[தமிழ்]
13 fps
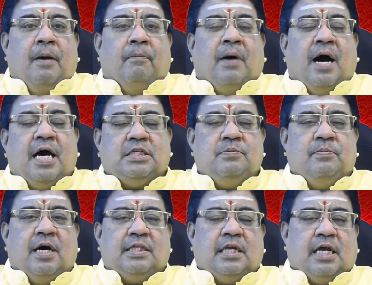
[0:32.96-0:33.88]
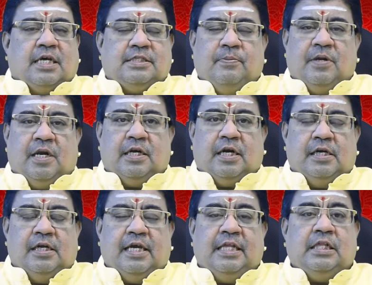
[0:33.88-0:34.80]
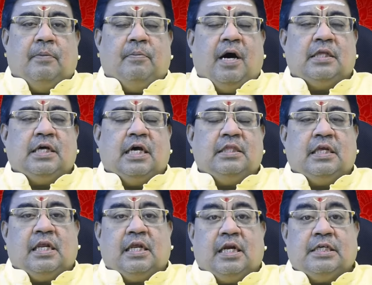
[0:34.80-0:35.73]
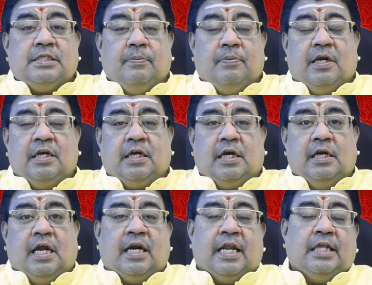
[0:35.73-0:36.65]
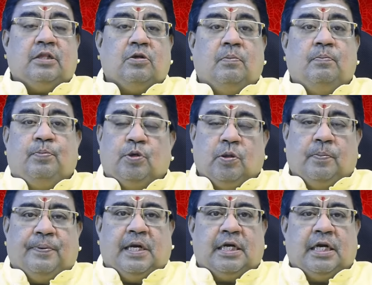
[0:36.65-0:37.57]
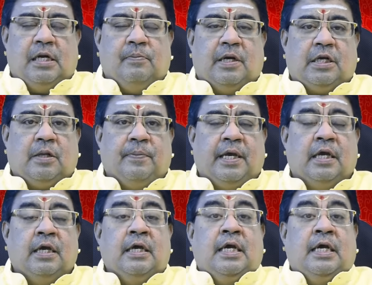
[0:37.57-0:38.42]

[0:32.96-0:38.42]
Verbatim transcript: மார்ச் மாத ராசிபலன்கள் இந்த மாதாந்திர ராசிபலன்கள் அனைத்தும் பொது பலன்கள் மட்டுமே